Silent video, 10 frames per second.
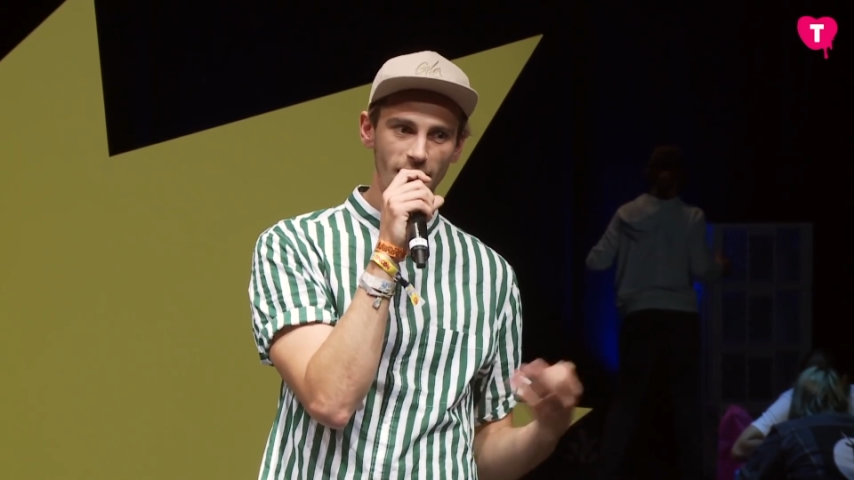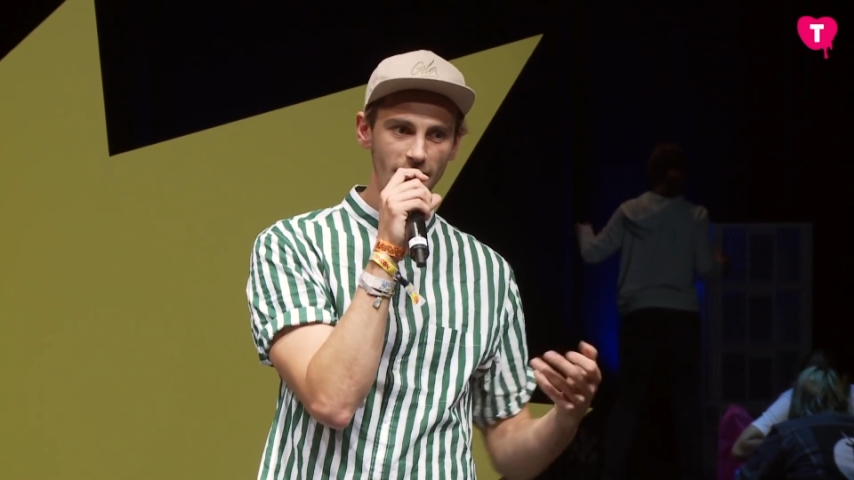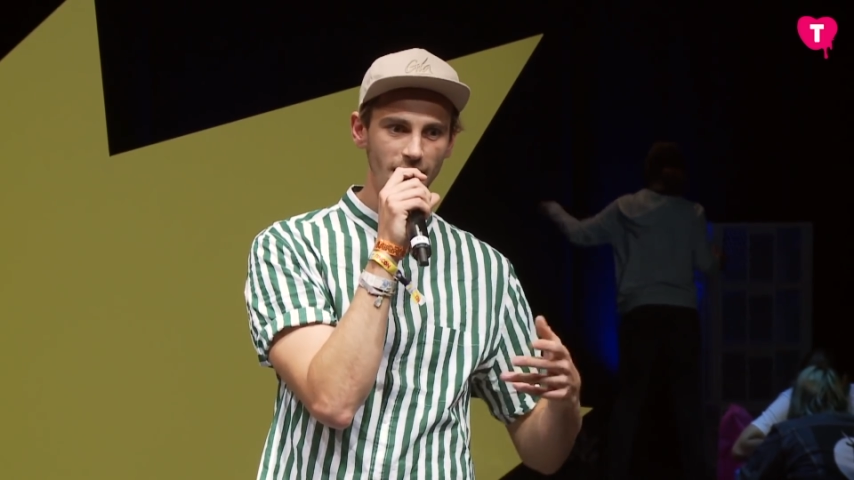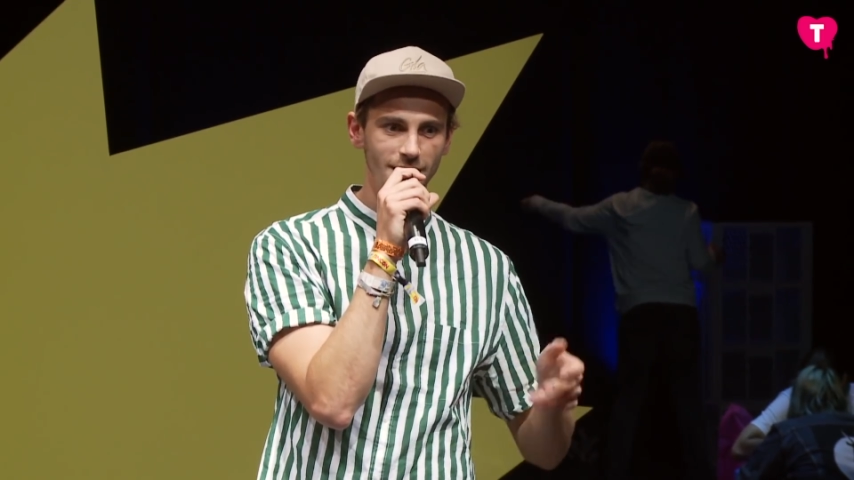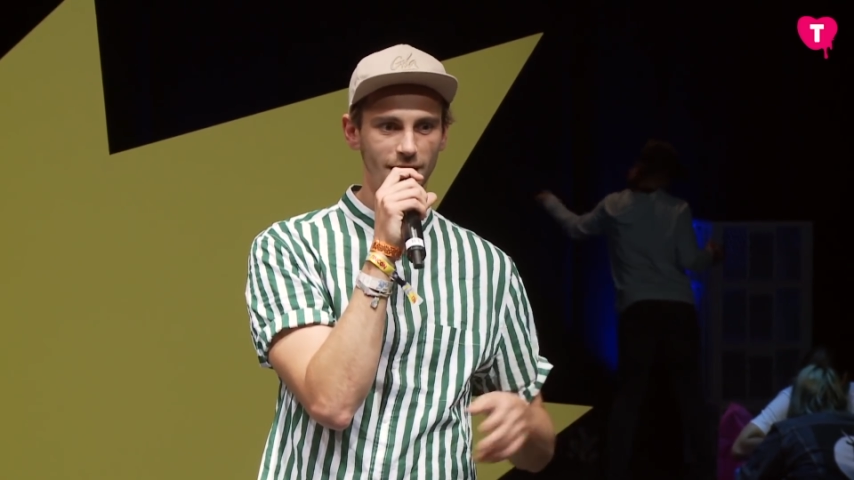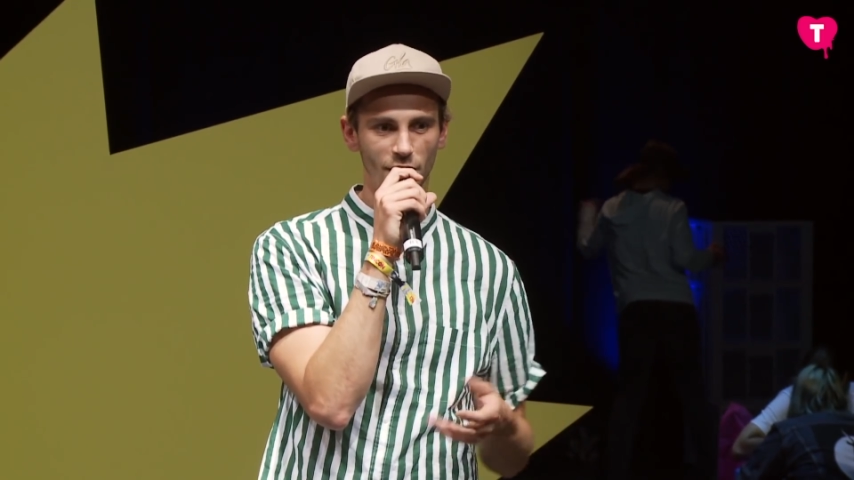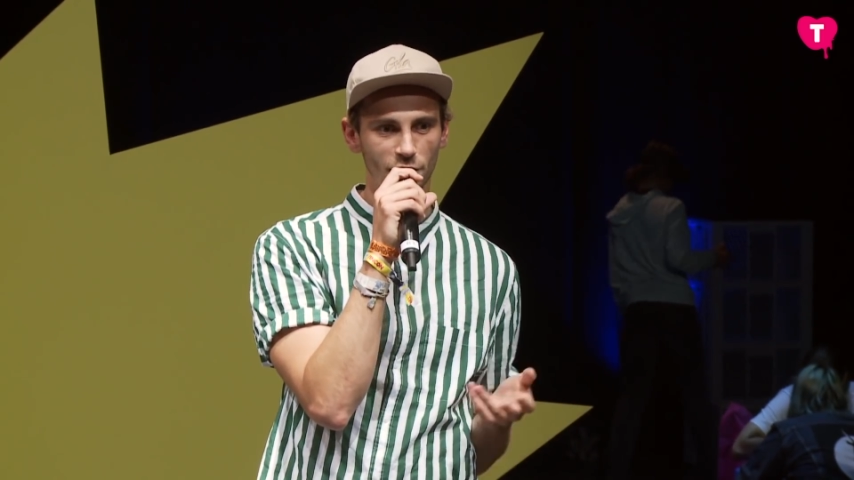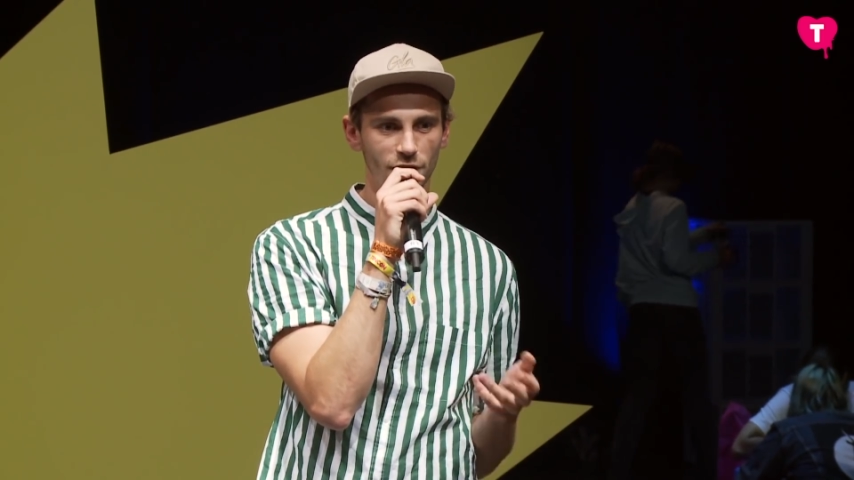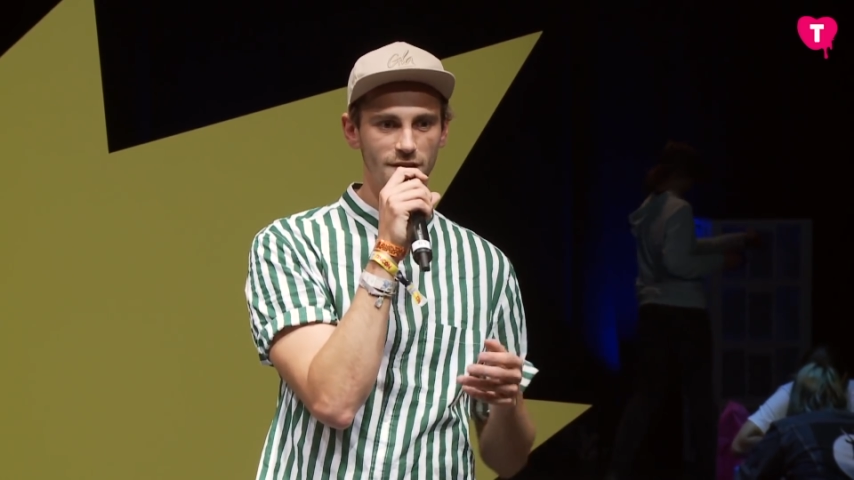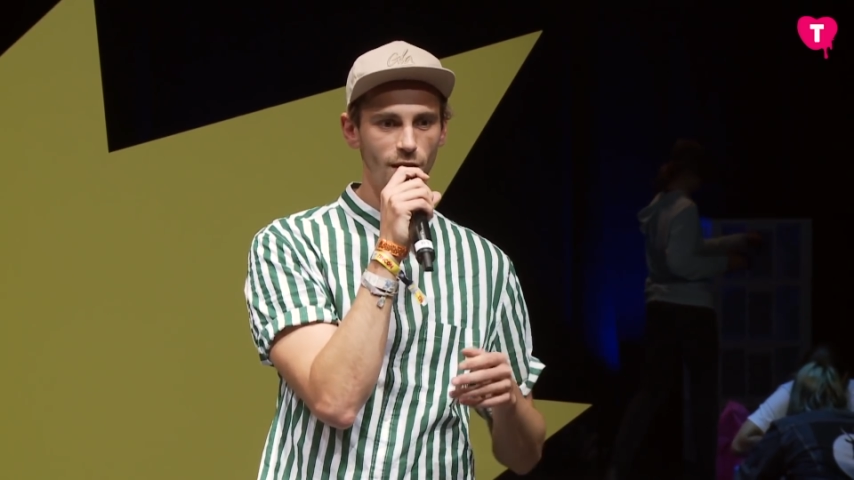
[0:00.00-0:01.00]
jeden Tag
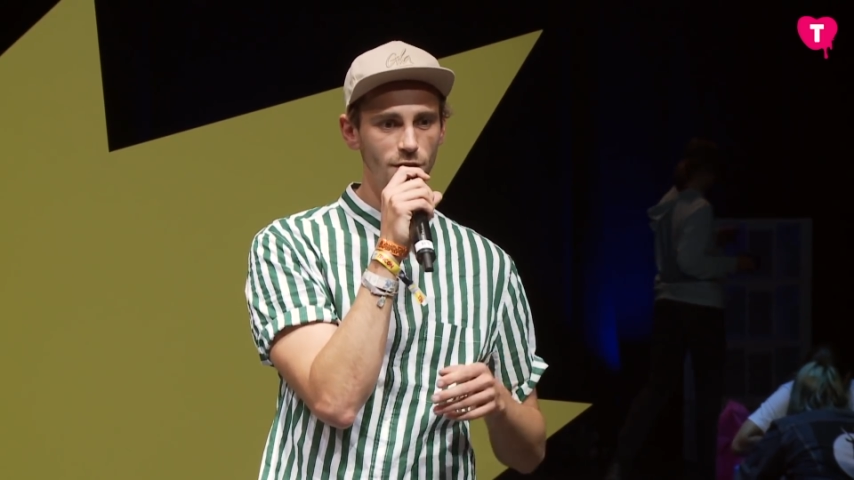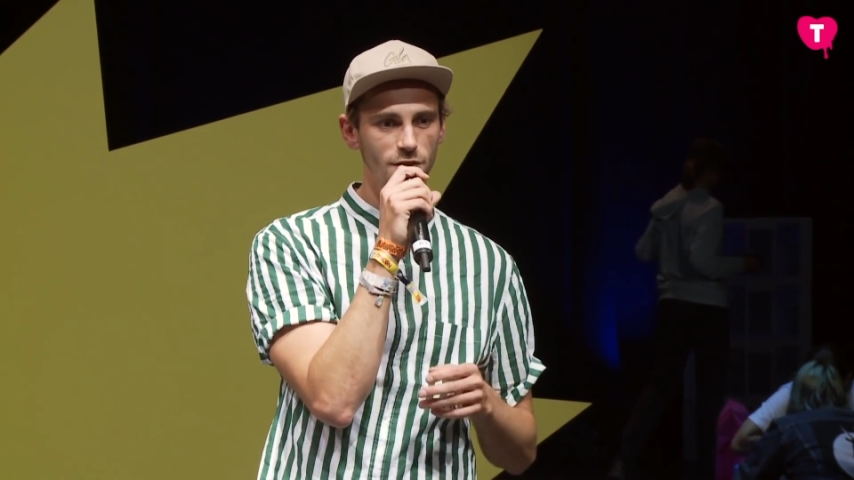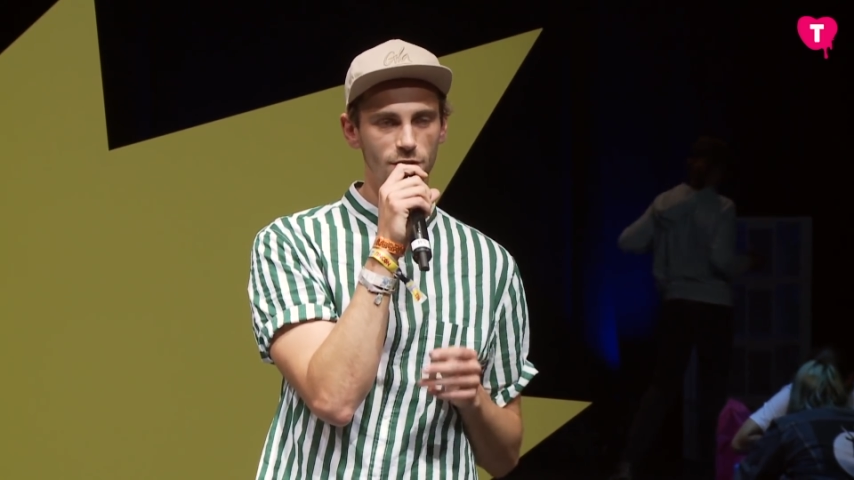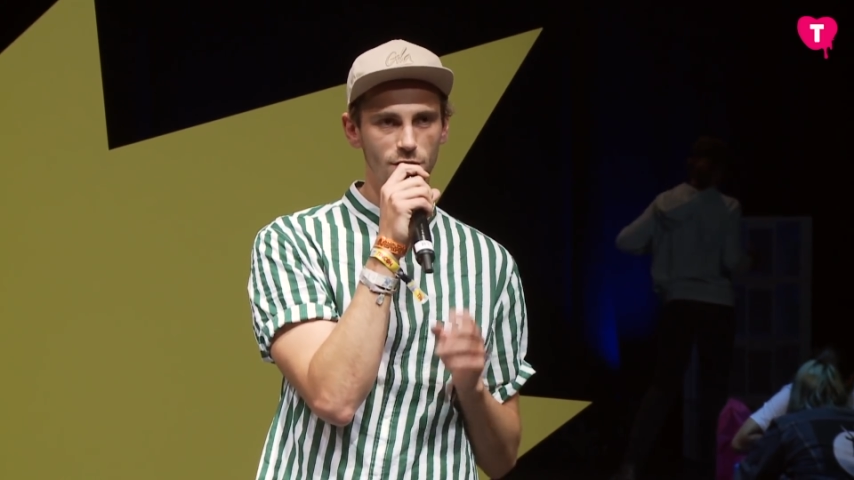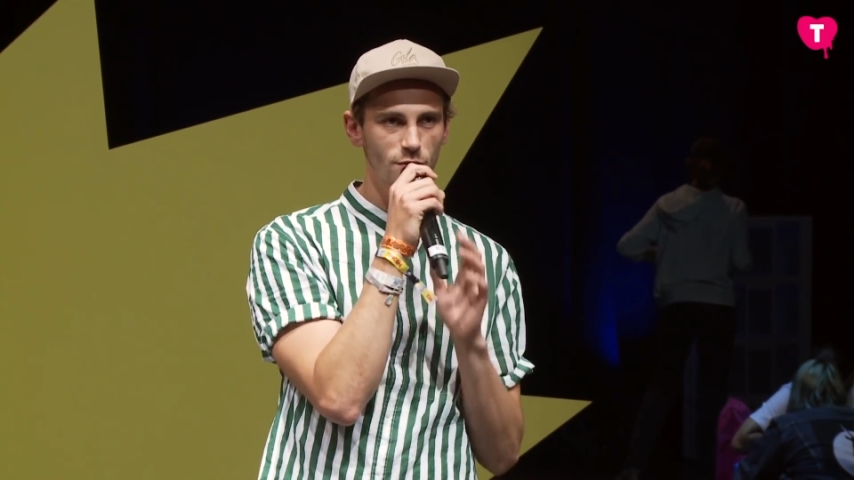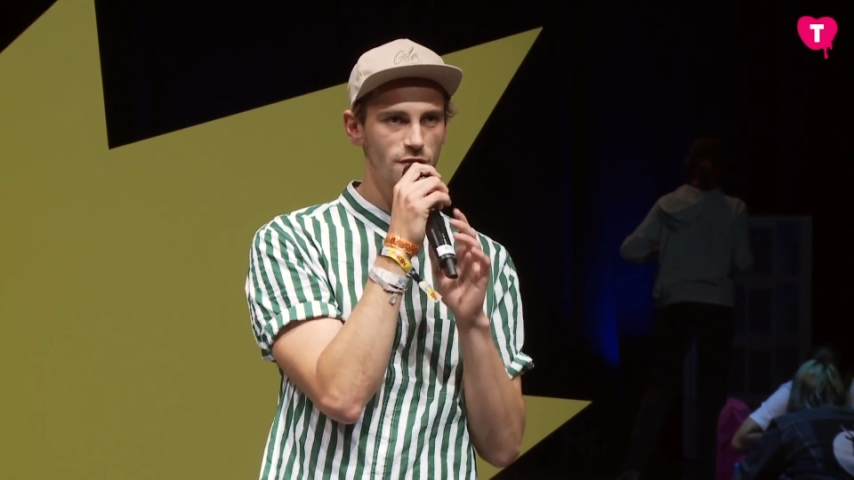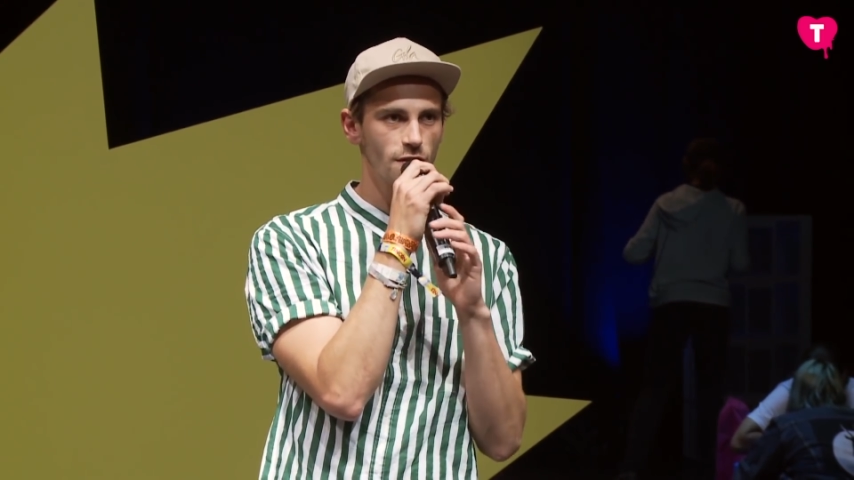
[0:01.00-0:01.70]
irgendwas raushauen zu müssen,